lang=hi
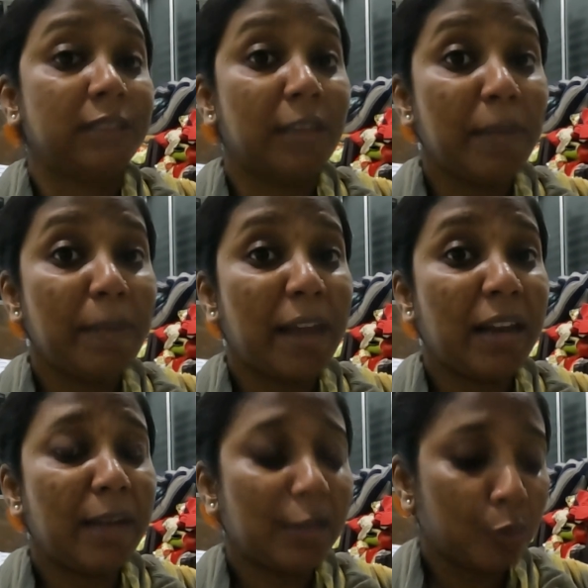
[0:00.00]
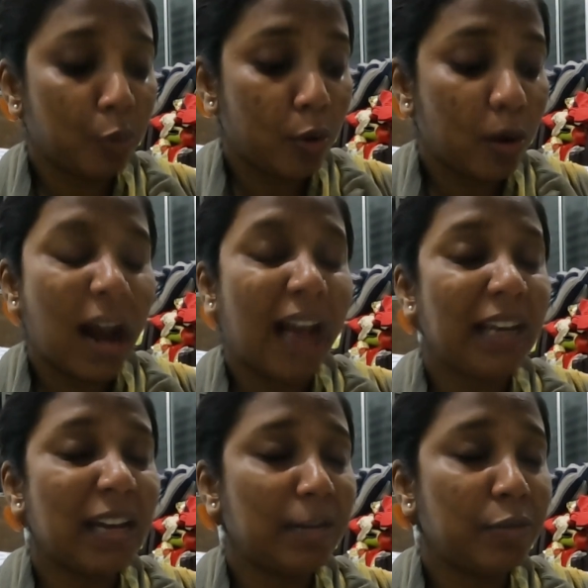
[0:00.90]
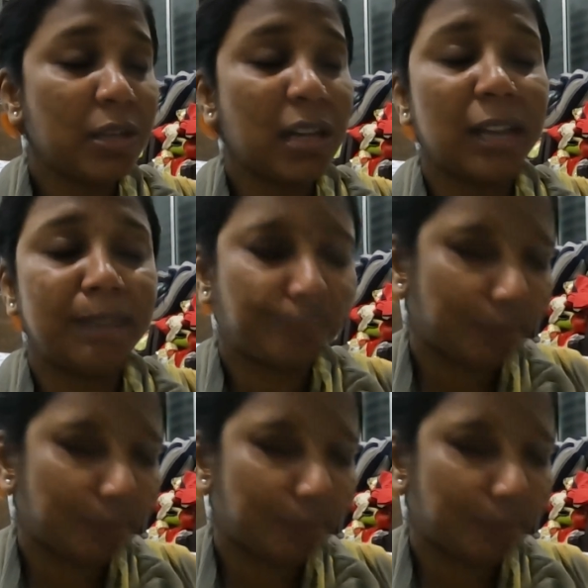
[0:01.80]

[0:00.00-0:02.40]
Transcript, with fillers: जब मैं पहली बार दो खाई ना फुचका